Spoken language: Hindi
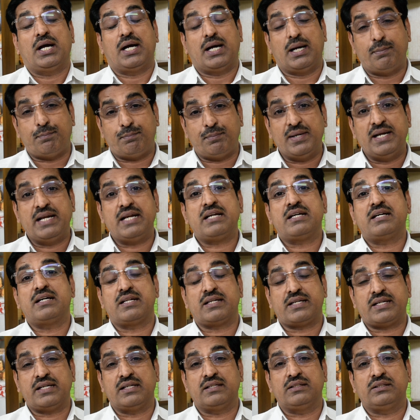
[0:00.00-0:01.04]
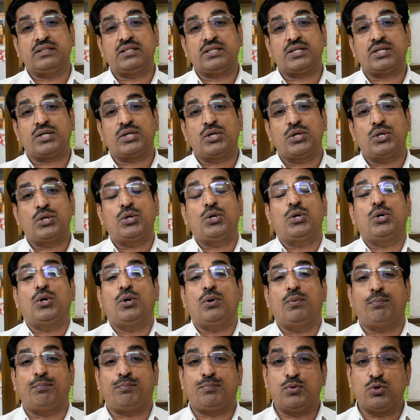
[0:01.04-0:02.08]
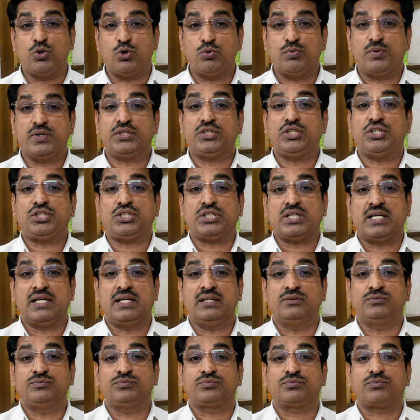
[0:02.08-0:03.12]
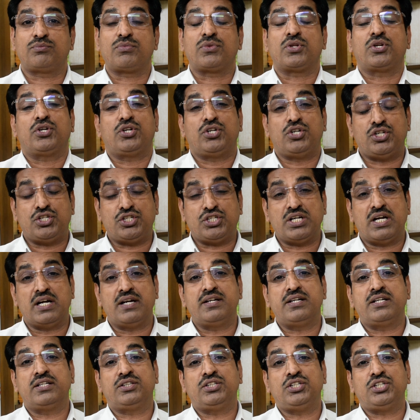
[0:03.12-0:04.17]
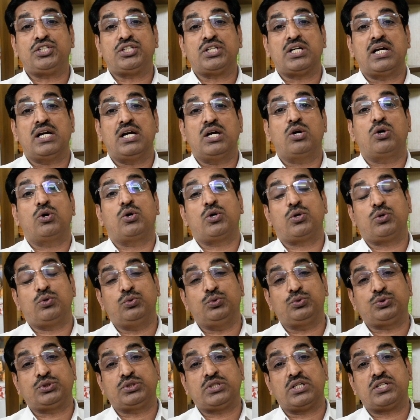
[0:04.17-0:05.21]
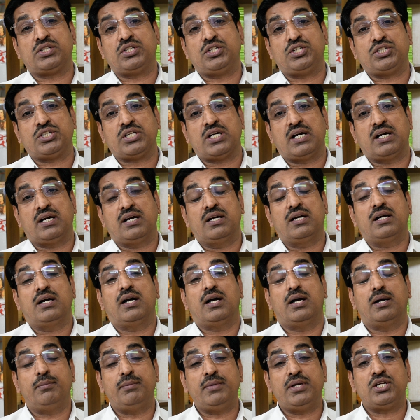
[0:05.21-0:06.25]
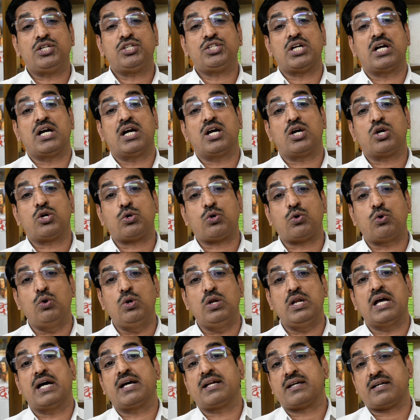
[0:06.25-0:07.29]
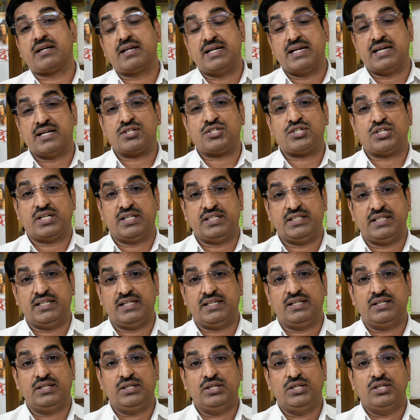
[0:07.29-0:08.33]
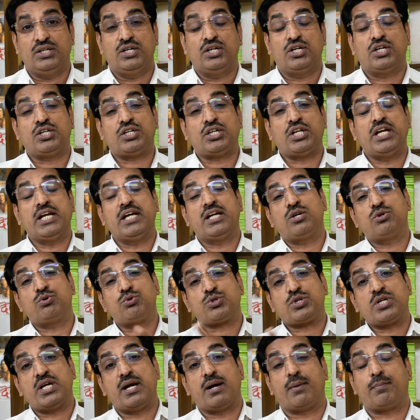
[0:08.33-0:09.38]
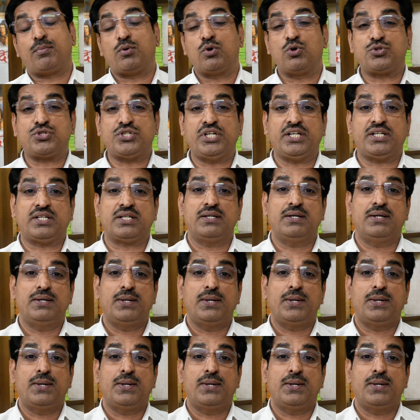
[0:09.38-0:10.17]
अपने घर के अंदर पूर्व दिशा ईशान्य दिशा और उत्तर दिशा हमेशा खुला रखना चाहिए ठीक उसके अपोजिट